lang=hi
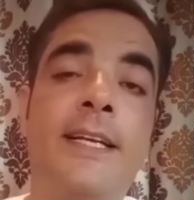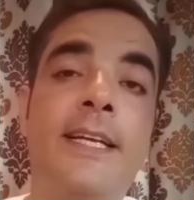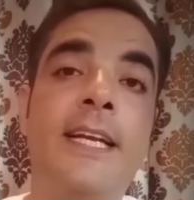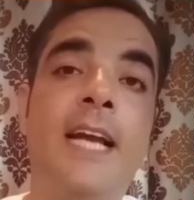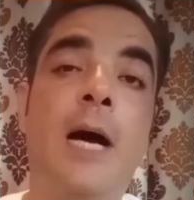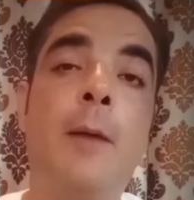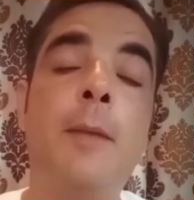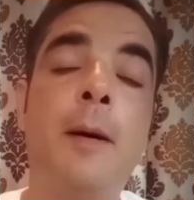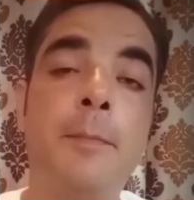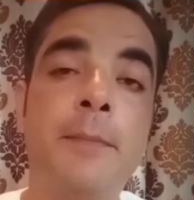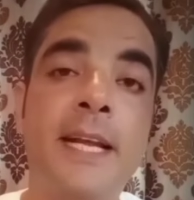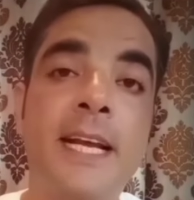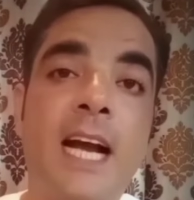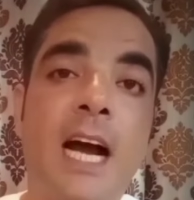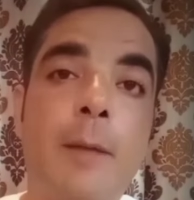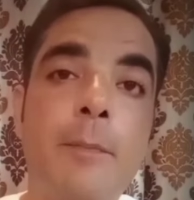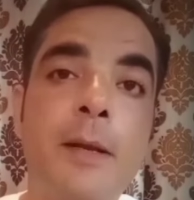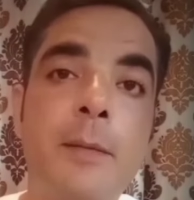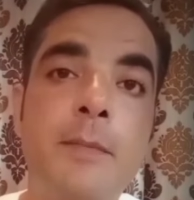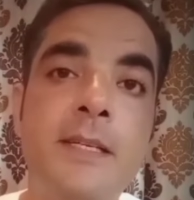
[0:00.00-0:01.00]
कि हम अपने
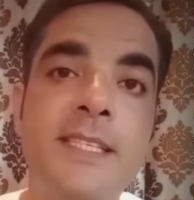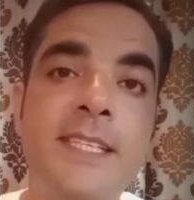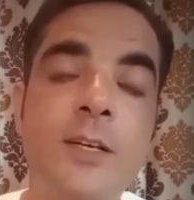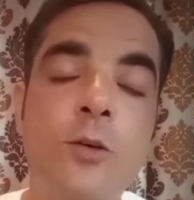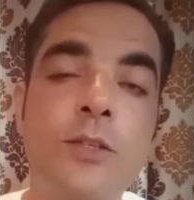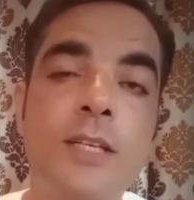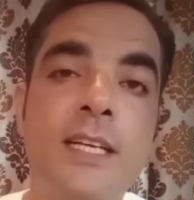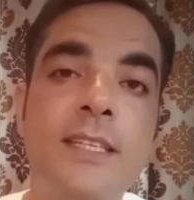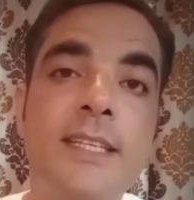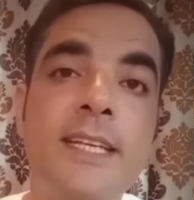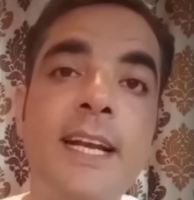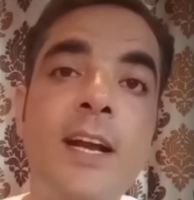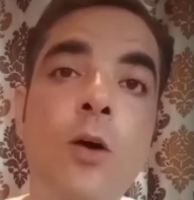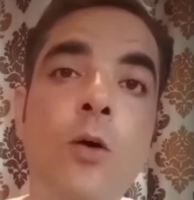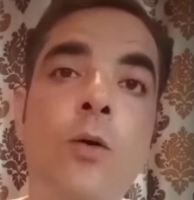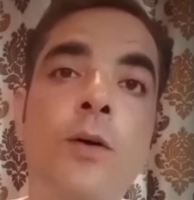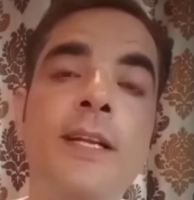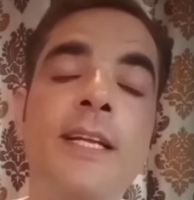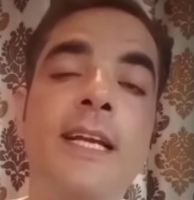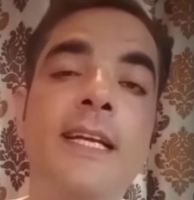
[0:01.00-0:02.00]
काम में बिजी हो जाते हैं
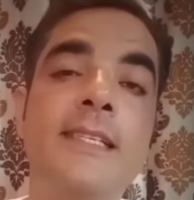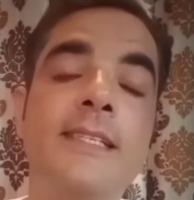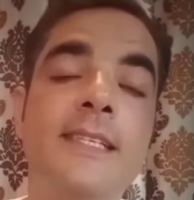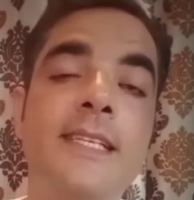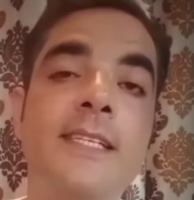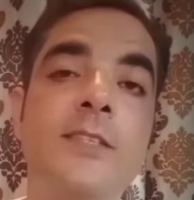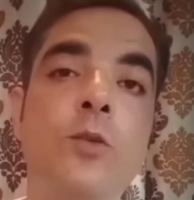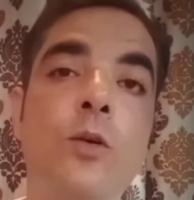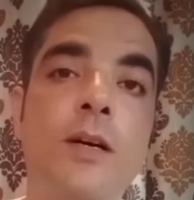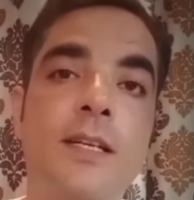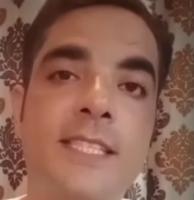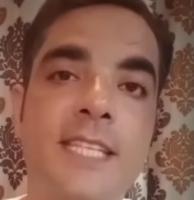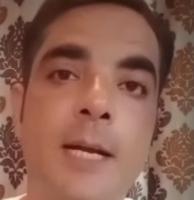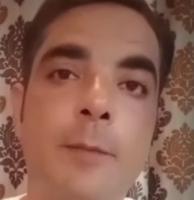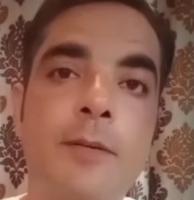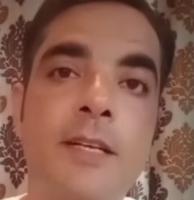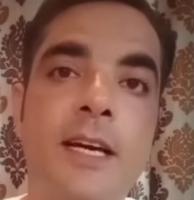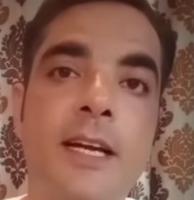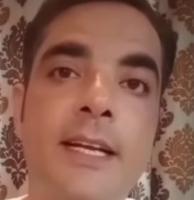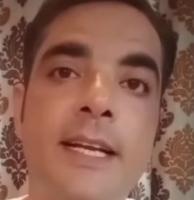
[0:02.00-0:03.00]
और ये इस चीज़ को
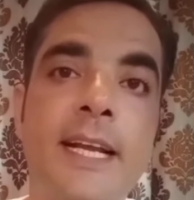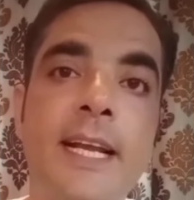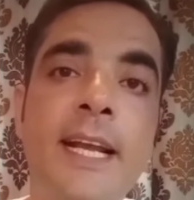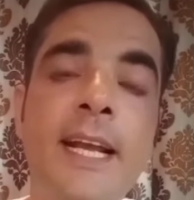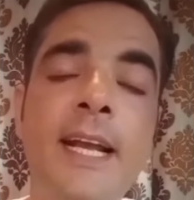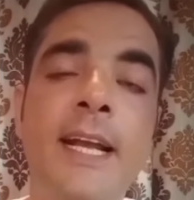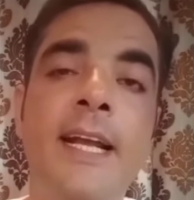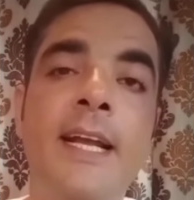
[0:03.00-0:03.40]
एक्सेप्ट करके